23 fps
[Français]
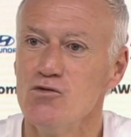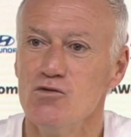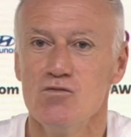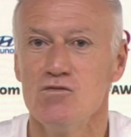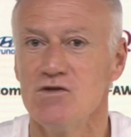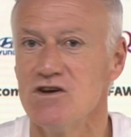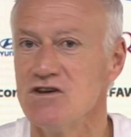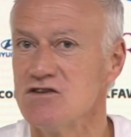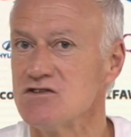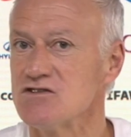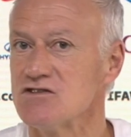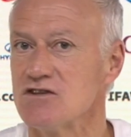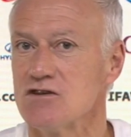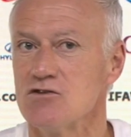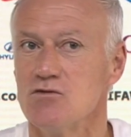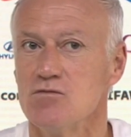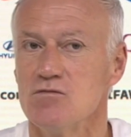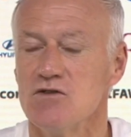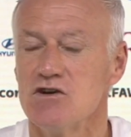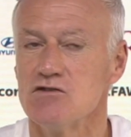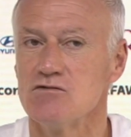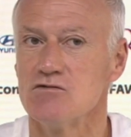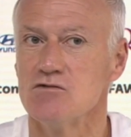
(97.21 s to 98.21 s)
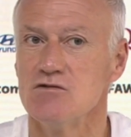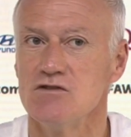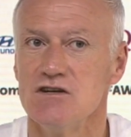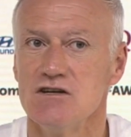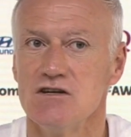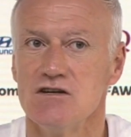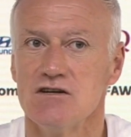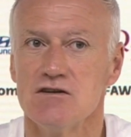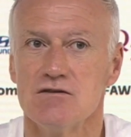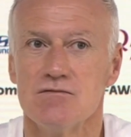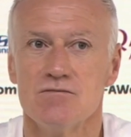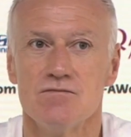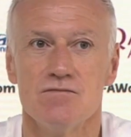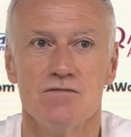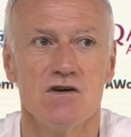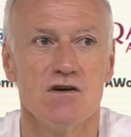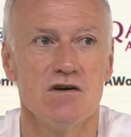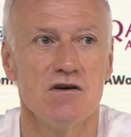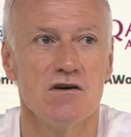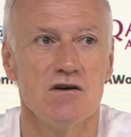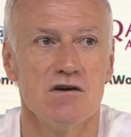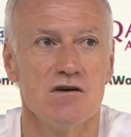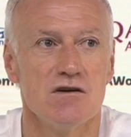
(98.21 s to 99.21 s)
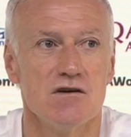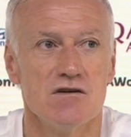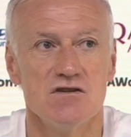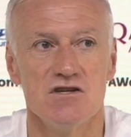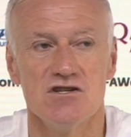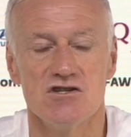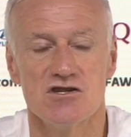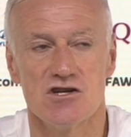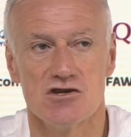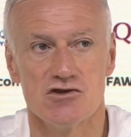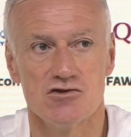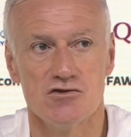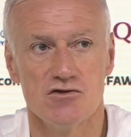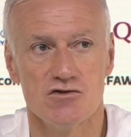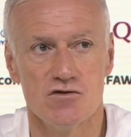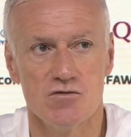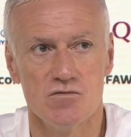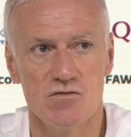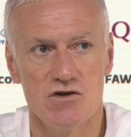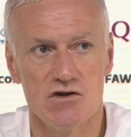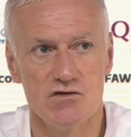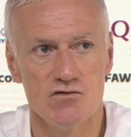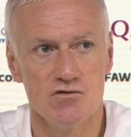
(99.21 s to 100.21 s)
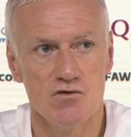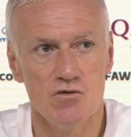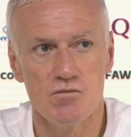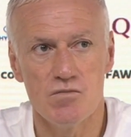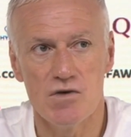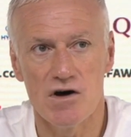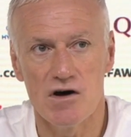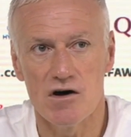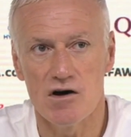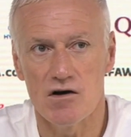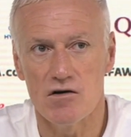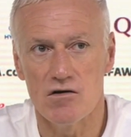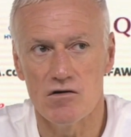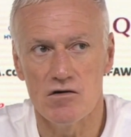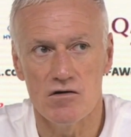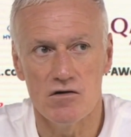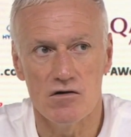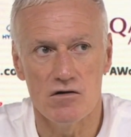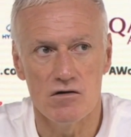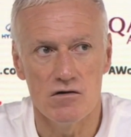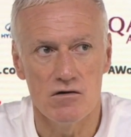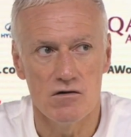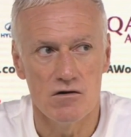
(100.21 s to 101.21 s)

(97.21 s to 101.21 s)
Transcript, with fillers: mais ça demande des, ajustements de par euh,